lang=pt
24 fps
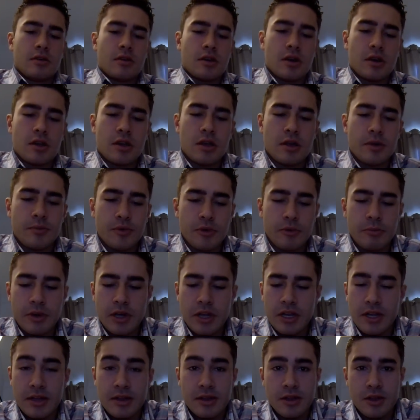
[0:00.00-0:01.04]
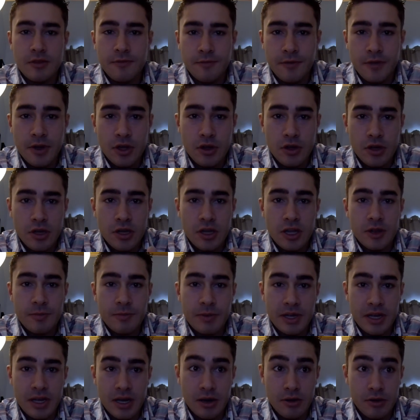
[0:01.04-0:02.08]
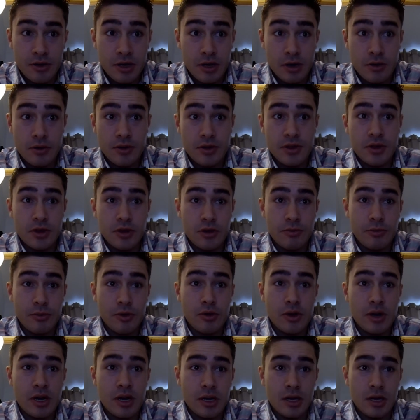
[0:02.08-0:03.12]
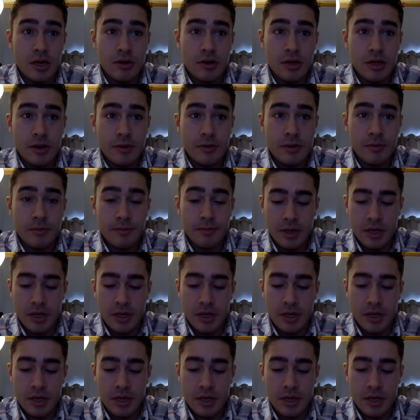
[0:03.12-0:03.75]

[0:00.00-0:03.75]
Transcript: Quero aqui por meio desse vídeo aqui explicar o que aconteceu com o meu canal, né?